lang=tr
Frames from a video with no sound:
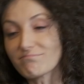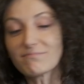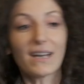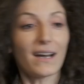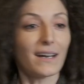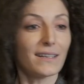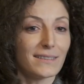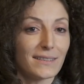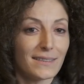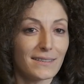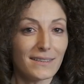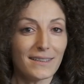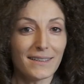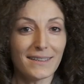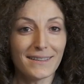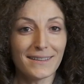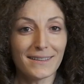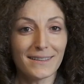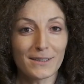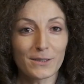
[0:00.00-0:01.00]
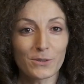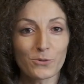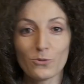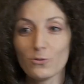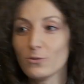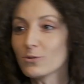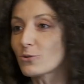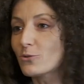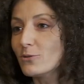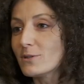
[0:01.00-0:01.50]
yani e,
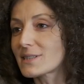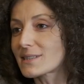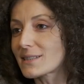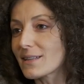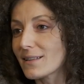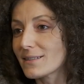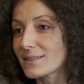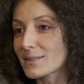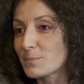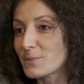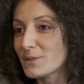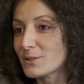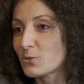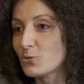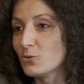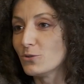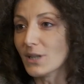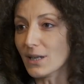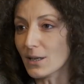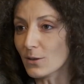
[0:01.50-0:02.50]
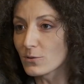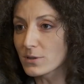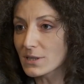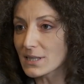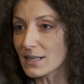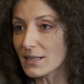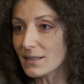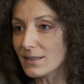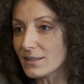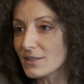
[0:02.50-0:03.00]
güllük gülistanlık bir dünya
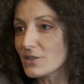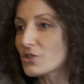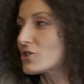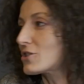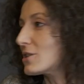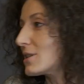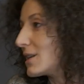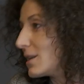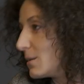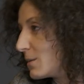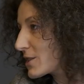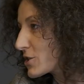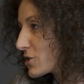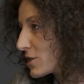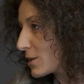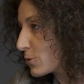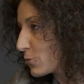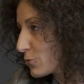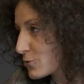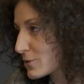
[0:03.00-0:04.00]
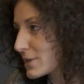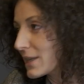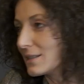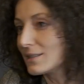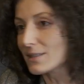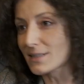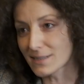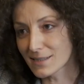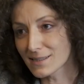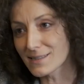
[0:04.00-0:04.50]
olsa işçiler emekçiler o yüzde
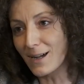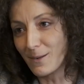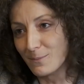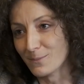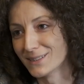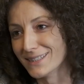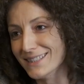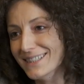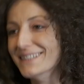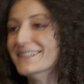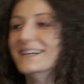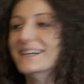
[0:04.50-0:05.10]
elli zammı